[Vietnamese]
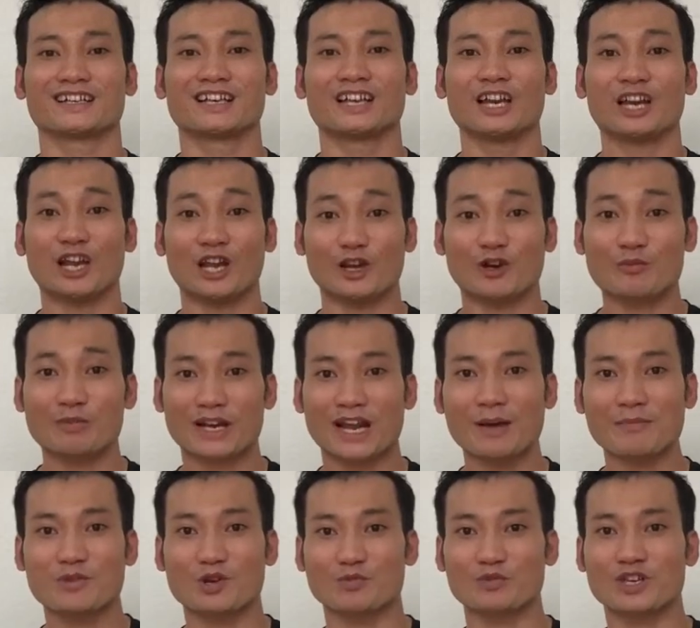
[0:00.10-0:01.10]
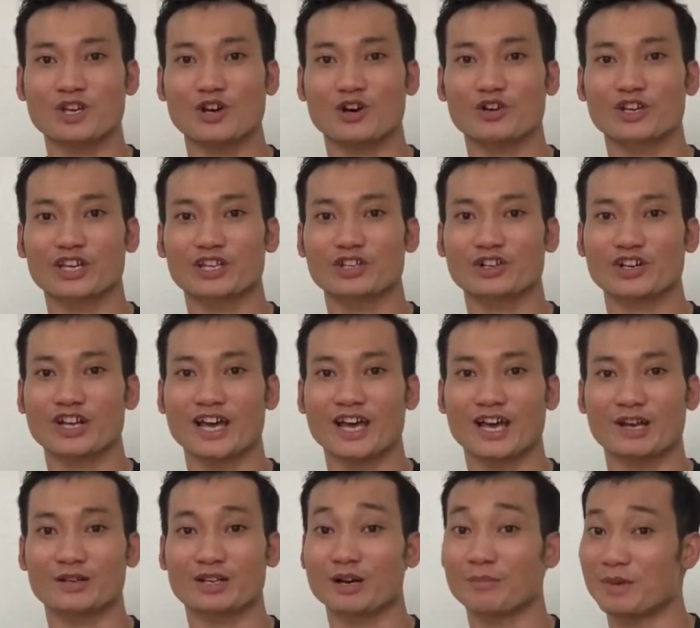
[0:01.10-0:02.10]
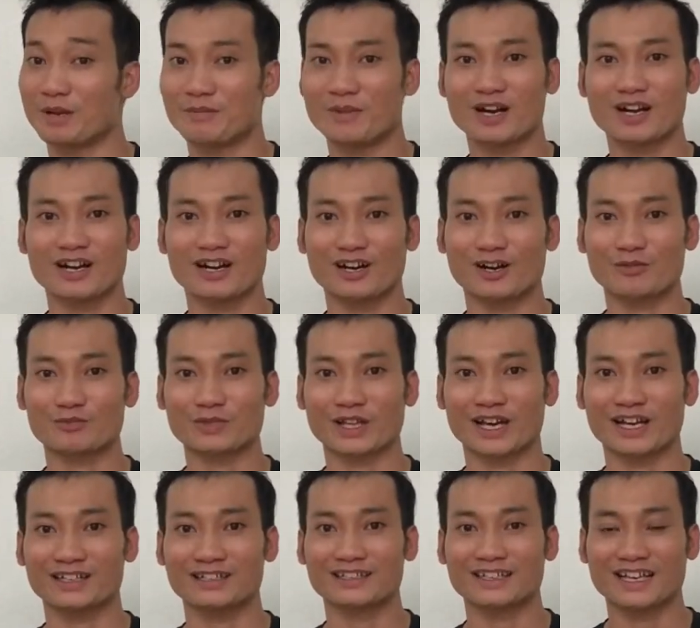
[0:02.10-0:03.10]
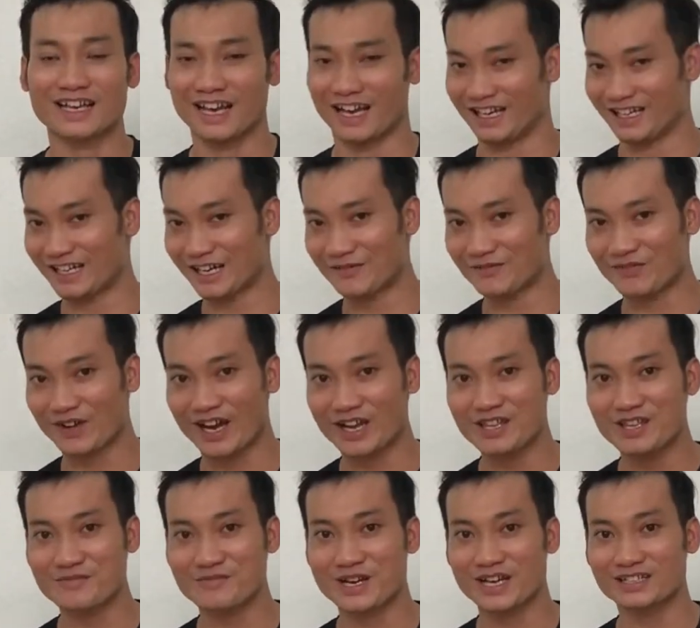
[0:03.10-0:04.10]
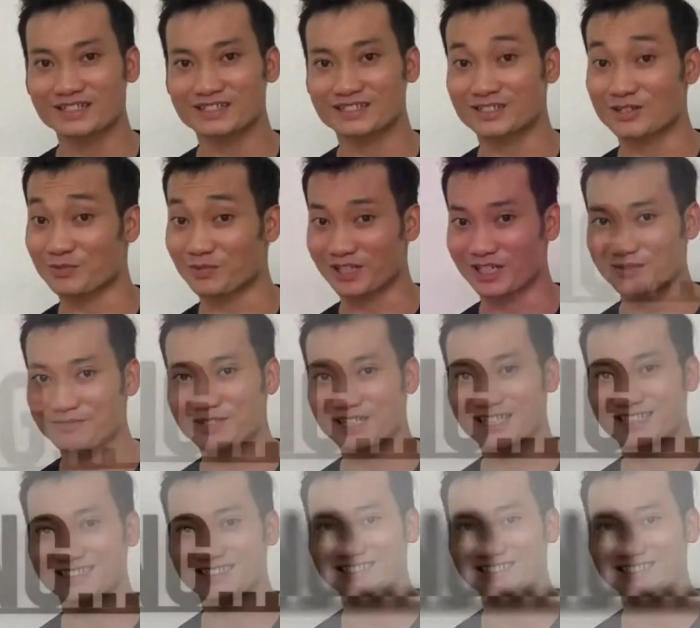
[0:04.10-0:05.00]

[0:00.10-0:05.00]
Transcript: Liệu mình áp dụng chế độ keto diet có bị mất cân không ta? Hãy khám phá với Beth trong clip này.